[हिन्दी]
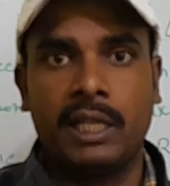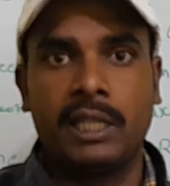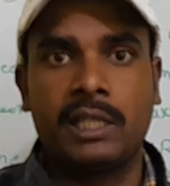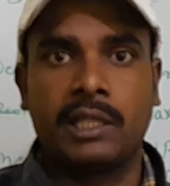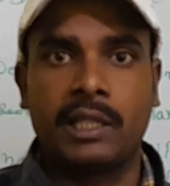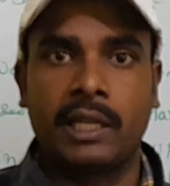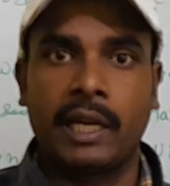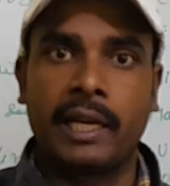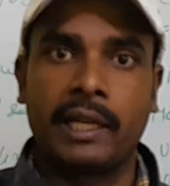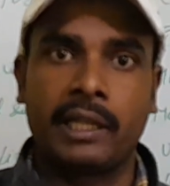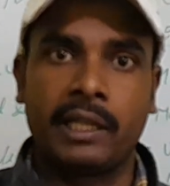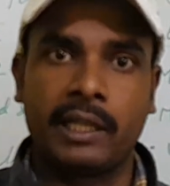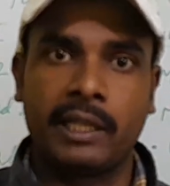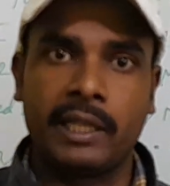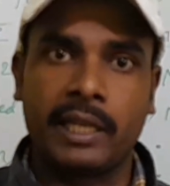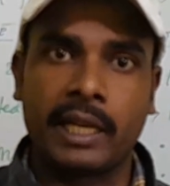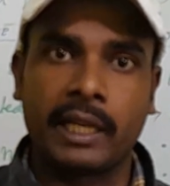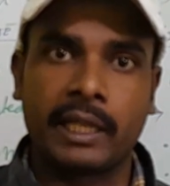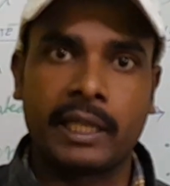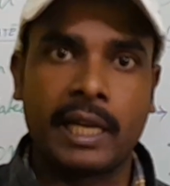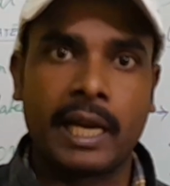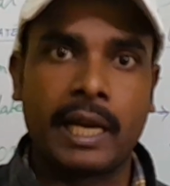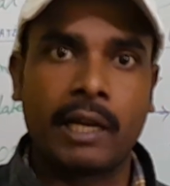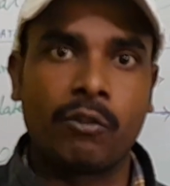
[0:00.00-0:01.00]
एज
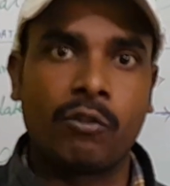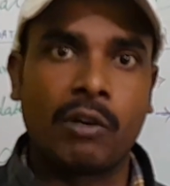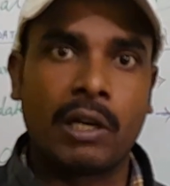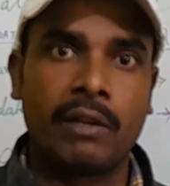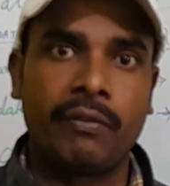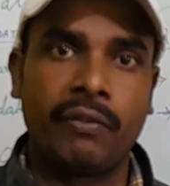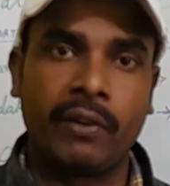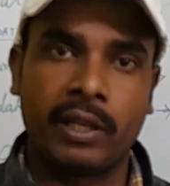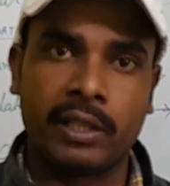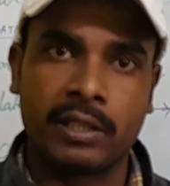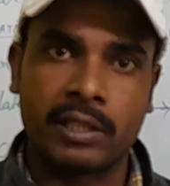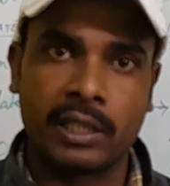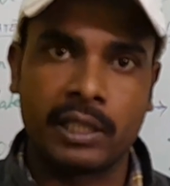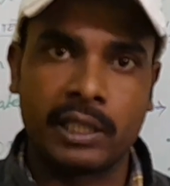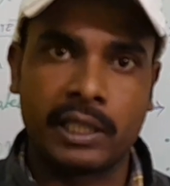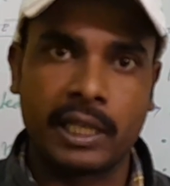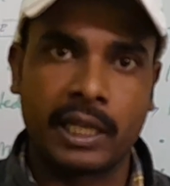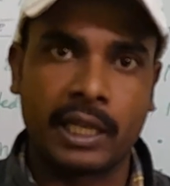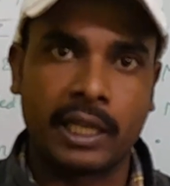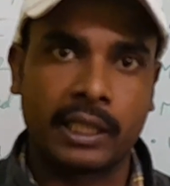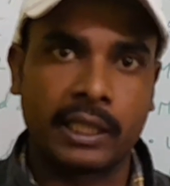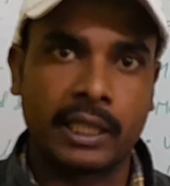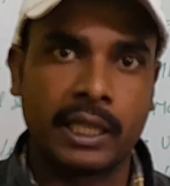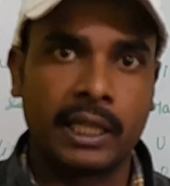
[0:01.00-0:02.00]
क्राइटेरिया क्या है क्वालिफिकेशन
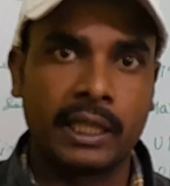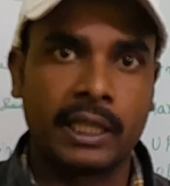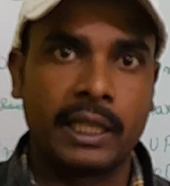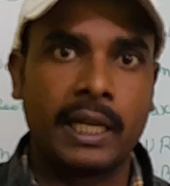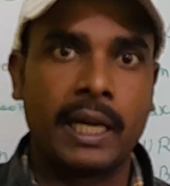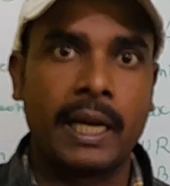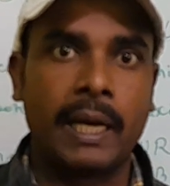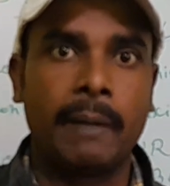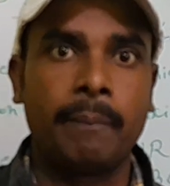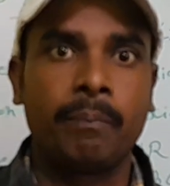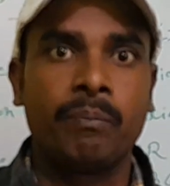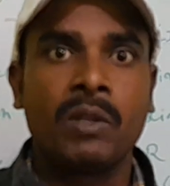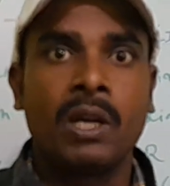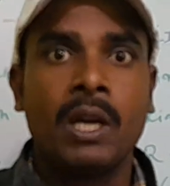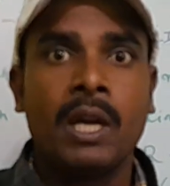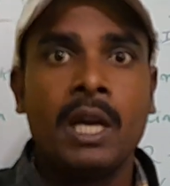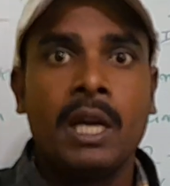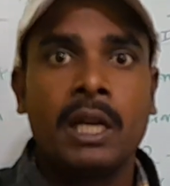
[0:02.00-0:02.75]
क्या रखा गया है